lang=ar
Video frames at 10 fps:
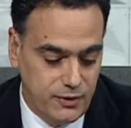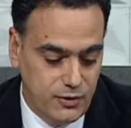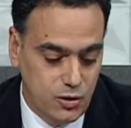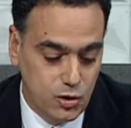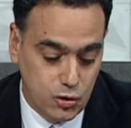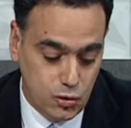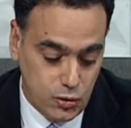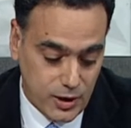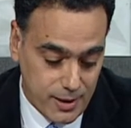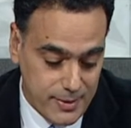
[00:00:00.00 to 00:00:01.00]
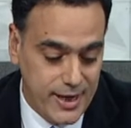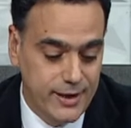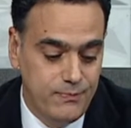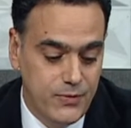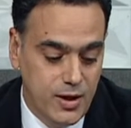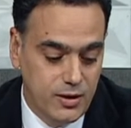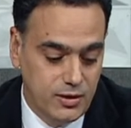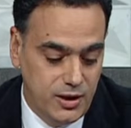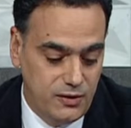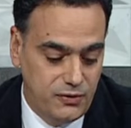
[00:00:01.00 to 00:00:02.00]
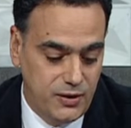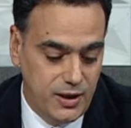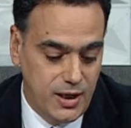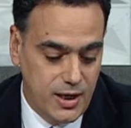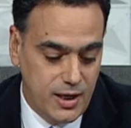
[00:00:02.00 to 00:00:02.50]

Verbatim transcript: في الاستوديو كمان ضيفي